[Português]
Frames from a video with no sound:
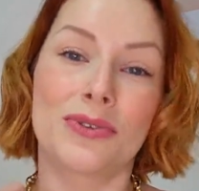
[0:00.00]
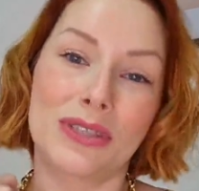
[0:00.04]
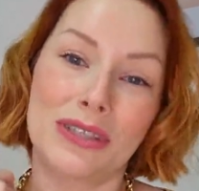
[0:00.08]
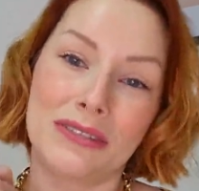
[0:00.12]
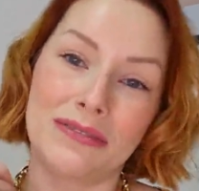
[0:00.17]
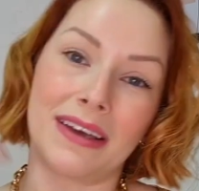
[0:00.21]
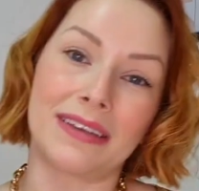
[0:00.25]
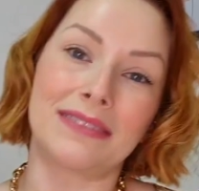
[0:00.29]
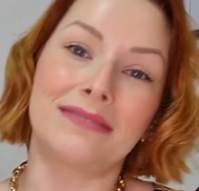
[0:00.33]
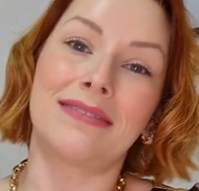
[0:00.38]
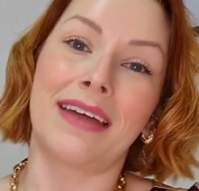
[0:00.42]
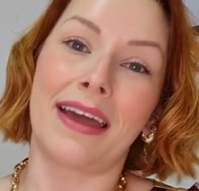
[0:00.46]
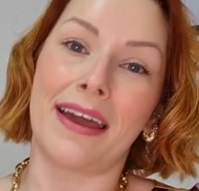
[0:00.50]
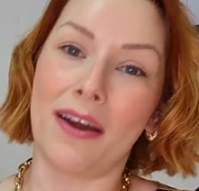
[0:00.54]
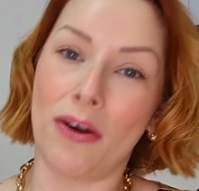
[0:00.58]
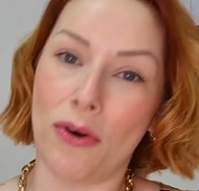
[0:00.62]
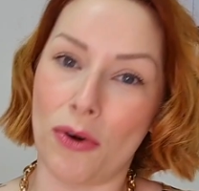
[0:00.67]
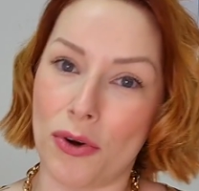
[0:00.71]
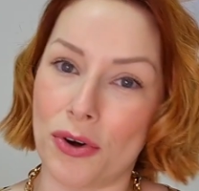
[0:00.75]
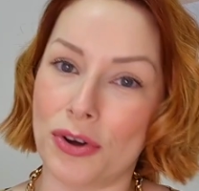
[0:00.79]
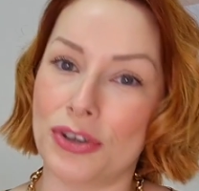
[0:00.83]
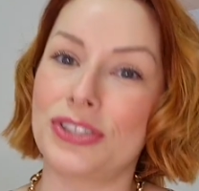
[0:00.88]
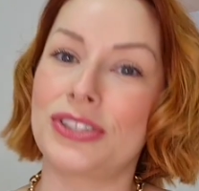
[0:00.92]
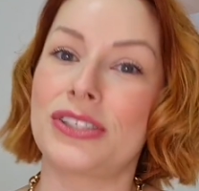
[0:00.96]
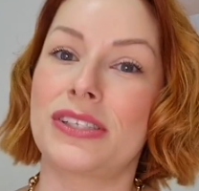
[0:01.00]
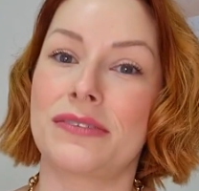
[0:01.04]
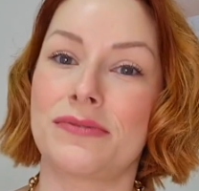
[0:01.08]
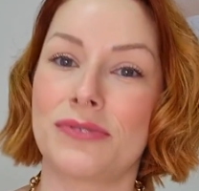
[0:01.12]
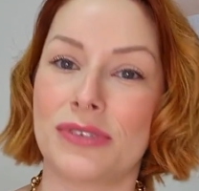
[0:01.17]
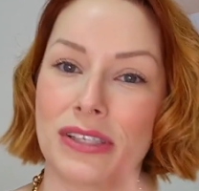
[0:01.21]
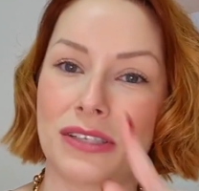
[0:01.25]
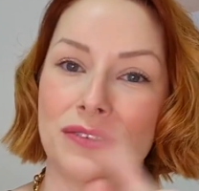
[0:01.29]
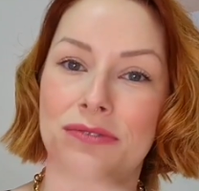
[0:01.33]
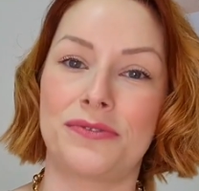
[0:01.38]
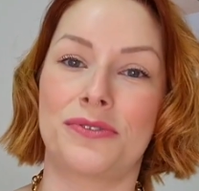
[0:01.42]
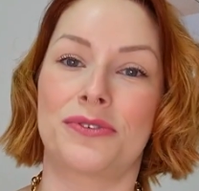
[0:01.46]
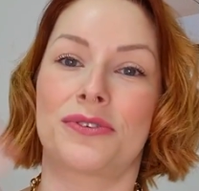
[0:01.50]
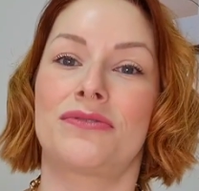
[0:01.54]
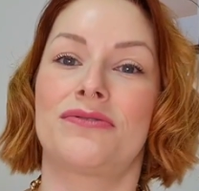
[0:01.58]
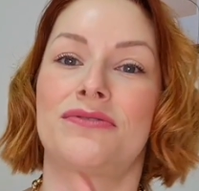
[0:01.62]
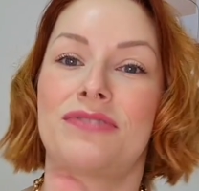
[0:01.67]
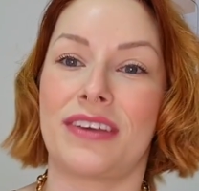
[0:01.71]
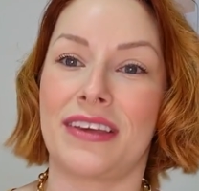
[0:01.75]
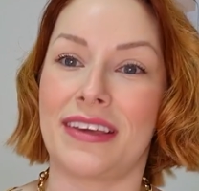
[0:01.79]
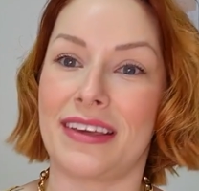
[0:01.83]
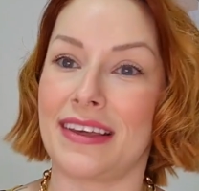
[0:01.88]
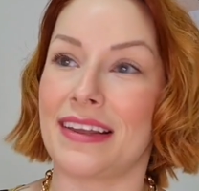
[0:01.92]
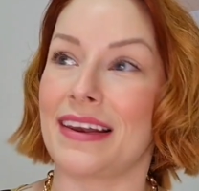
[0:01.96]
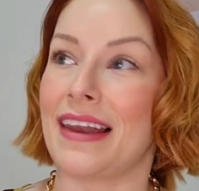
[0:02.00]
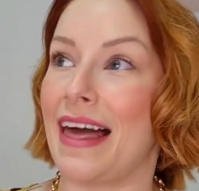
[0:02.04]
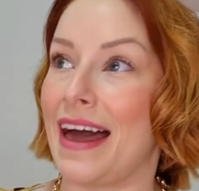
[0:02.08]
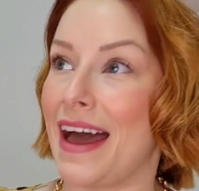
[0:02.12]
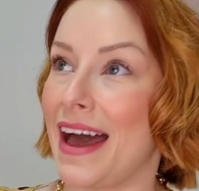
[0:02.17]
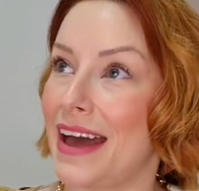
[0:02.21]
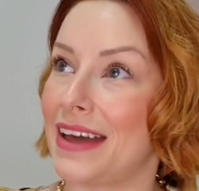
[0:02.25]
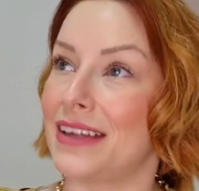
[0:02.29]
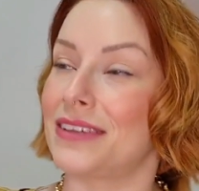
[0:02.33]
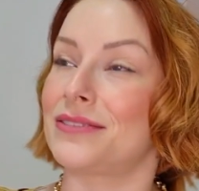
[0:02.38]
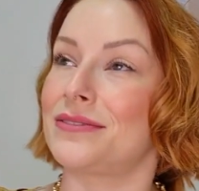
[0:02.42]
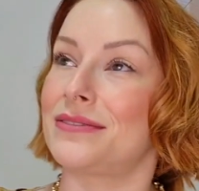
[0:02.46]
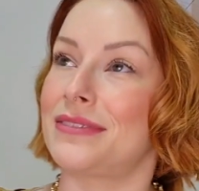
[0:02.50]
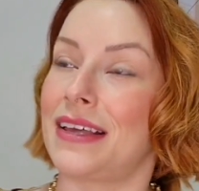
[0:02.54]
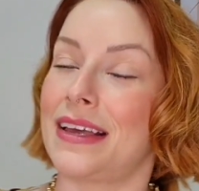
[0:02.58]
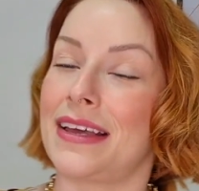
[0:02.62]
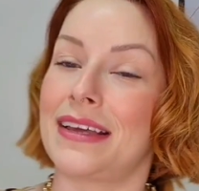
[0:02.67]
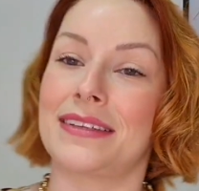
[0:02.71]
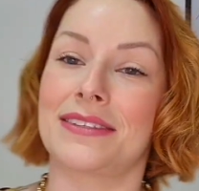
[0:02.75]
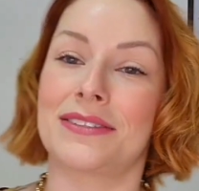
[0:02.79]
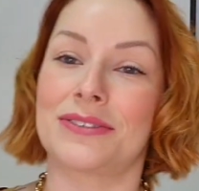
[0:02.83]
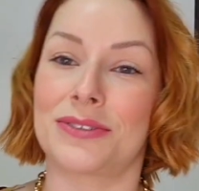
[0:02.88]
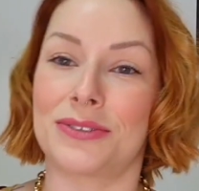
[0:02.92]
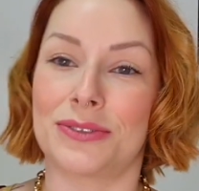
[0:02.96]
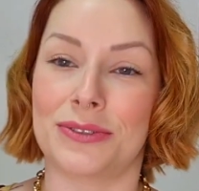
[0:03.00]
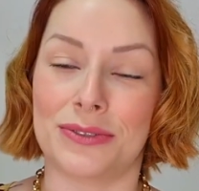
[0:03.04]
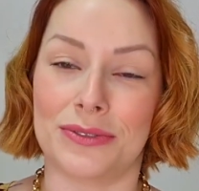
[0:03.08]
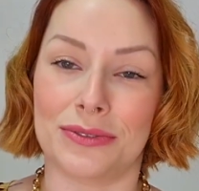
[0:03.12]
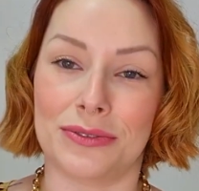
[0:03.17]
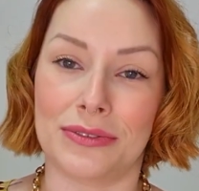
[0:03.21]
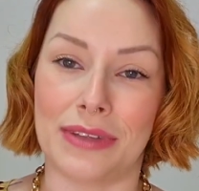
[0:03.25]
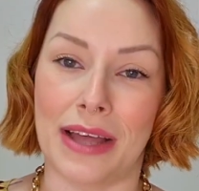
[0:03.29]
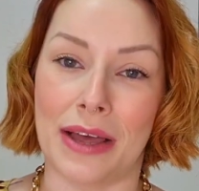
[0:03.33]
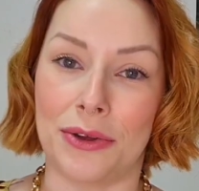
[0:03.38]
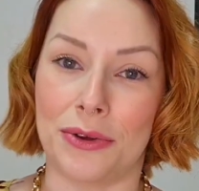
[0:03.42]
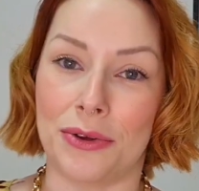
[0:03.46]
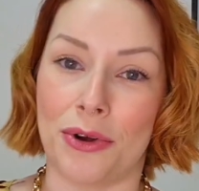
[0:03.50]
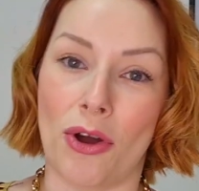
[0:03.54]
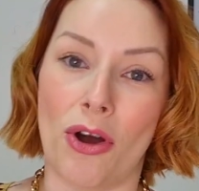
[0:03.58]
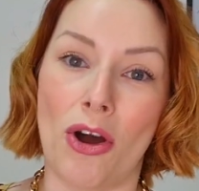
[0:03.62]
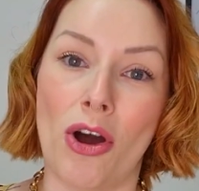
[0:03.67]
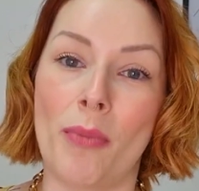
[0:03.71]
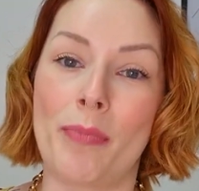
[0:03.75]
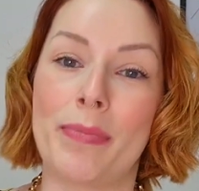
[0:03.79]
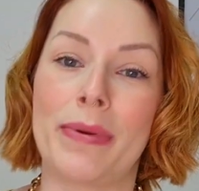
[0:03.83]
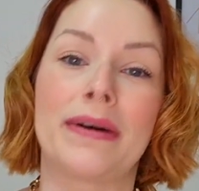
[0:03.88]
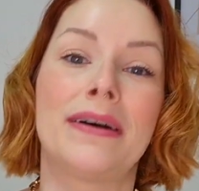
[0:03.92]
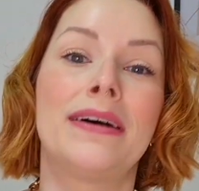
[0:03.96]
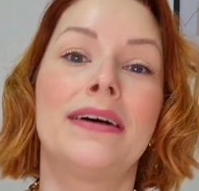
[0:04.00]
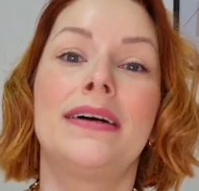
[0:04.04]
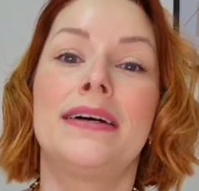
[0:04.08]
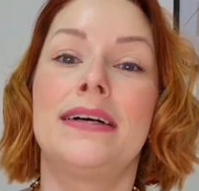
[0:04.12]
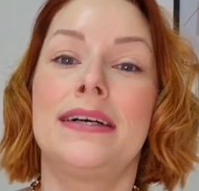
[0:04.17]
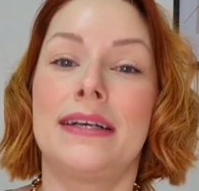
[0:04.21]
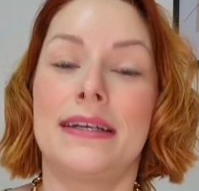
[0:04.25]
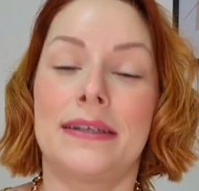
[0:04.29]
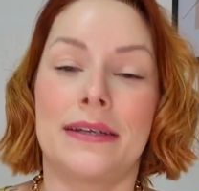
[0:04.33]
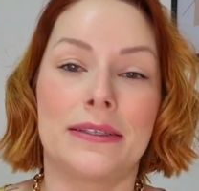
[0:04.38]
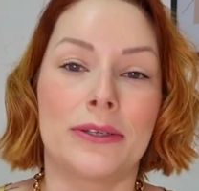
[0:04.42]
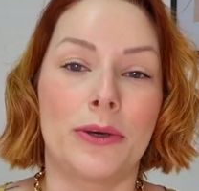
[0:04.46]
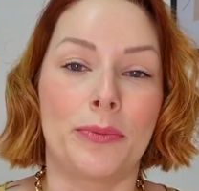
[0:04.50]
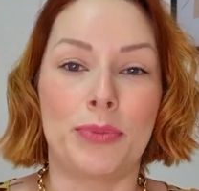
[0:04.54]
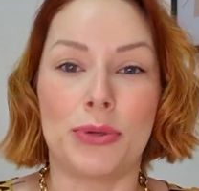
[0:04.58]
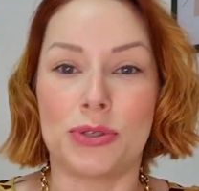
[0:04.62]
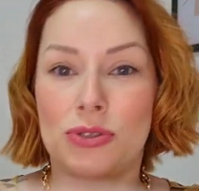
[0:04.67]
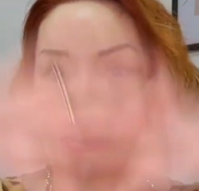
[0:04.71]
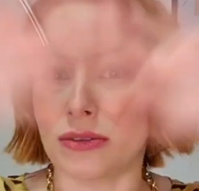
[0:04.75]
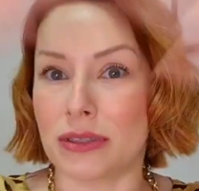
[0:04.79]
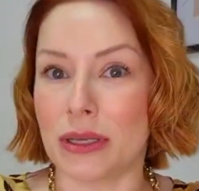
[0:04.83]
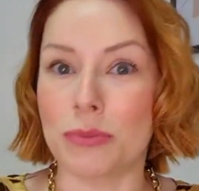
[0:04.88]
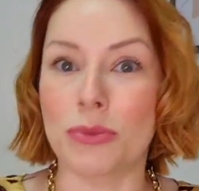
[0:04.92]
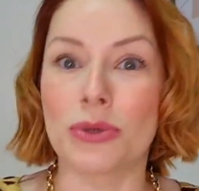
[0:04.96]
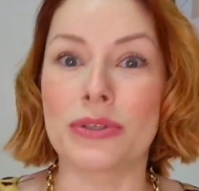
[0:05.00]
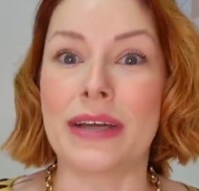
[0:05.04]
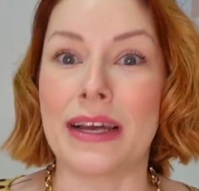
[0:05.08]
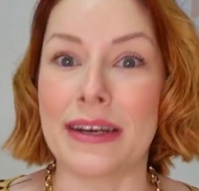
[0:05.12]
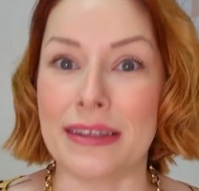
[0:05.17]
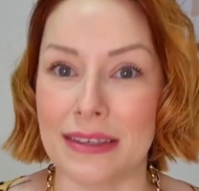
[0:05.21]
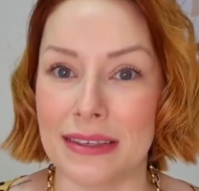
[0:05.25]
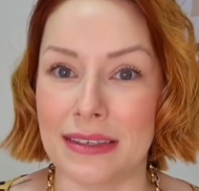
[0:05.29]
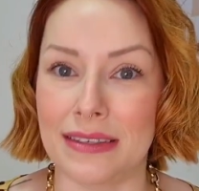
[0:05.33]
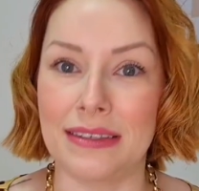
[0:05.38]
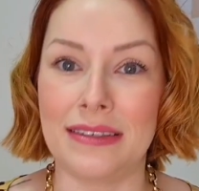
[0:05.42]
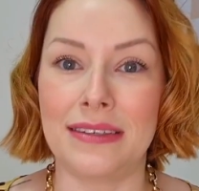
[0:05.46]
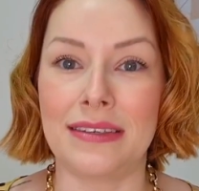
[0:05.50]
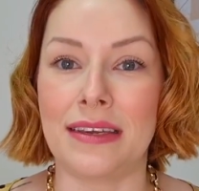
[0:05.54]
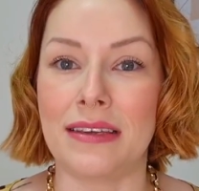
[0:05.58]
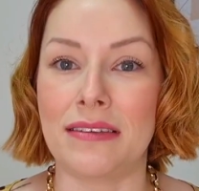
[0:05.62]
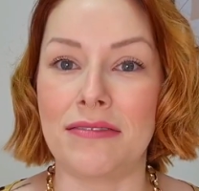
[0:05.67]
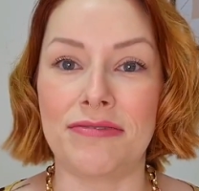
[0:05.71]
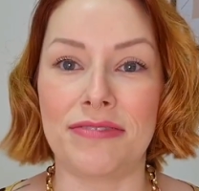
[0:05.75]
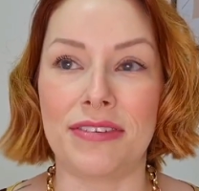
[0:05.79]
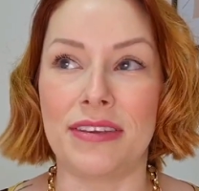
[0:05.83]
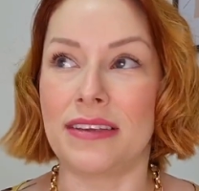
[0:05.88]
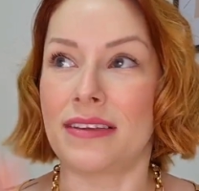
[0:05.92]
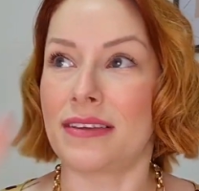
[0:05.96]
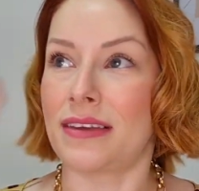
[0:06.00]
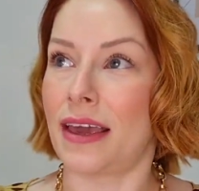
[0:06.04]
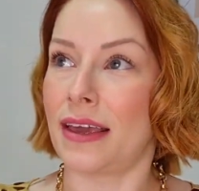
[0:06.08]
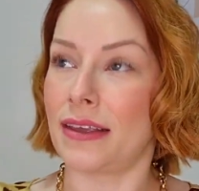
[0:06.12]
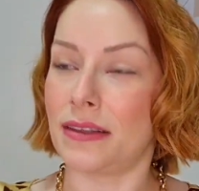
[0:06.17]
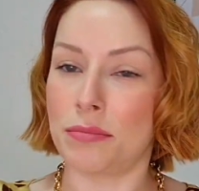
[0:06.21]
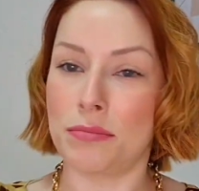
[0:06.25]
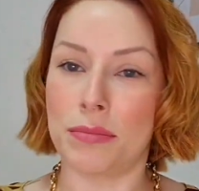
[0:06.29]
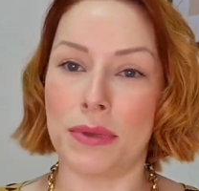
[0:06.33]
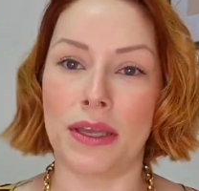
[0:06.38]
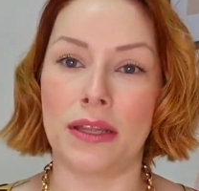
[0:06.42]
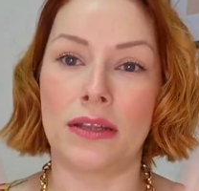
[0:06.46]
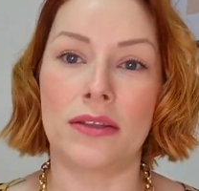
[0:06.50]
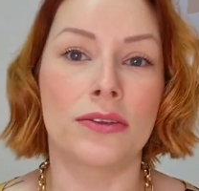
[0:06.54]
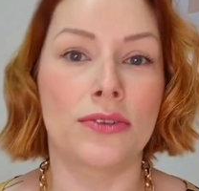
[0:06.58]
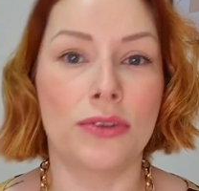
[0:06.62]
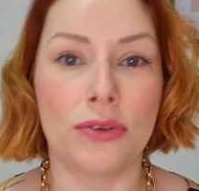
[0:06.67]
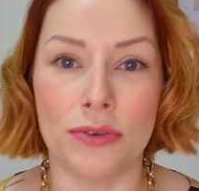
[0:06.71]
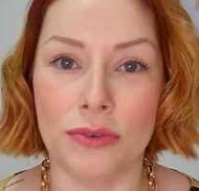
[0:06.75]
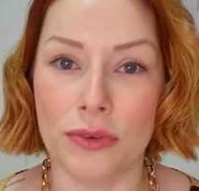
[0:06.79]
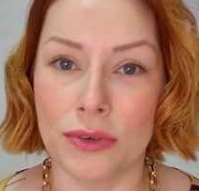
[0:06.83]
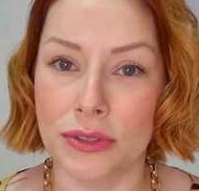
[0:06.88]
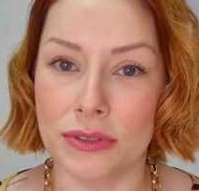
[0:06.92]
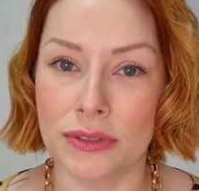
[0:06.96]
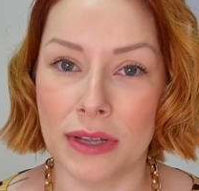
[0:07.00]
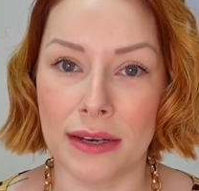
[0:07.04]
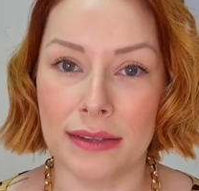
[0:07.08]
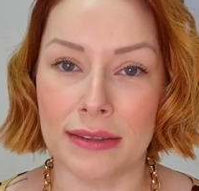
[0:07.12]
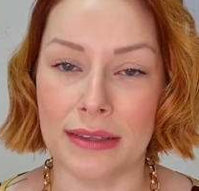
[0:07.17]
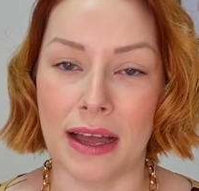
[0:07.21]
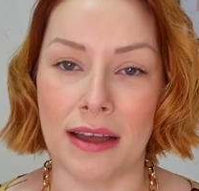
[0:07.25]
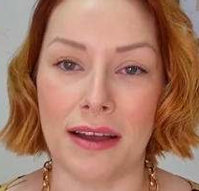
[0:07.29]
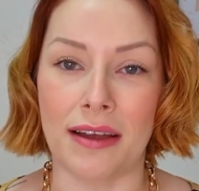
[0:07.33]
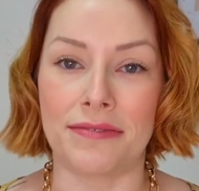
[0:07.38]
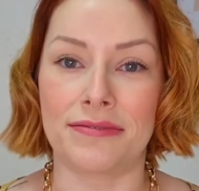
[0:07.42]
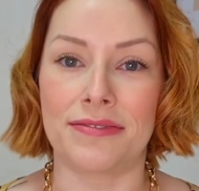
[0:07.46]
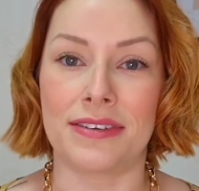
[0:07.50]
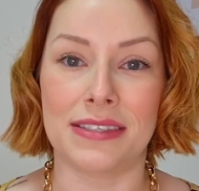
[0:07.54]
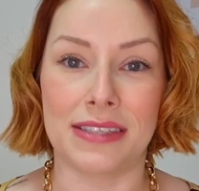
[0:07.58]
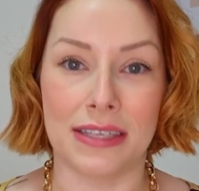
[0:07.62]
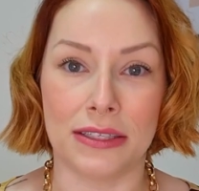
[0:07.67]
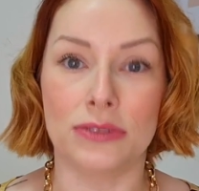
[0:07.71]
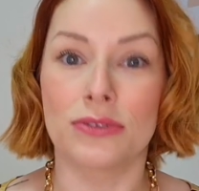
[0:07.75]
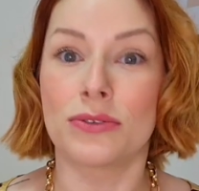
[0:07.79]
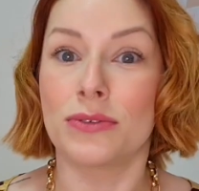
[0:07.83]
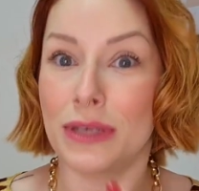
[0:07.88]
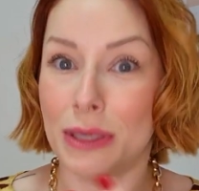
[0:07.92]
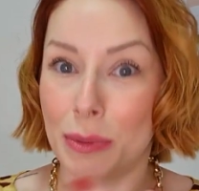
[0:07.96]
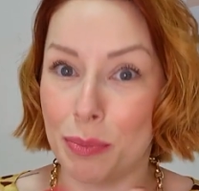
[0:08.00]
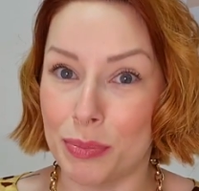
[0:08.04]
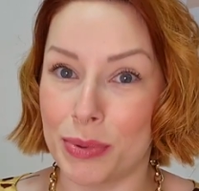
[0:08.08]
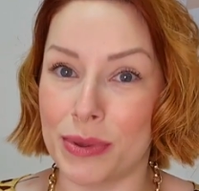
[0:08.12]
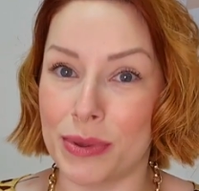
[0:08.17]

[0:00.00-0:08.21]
Inclusive, até hoje, se você for ver lá né, no, na Europa, é o pessoal da monarquia, enfim, Kate Middleton, quando ela está fazendo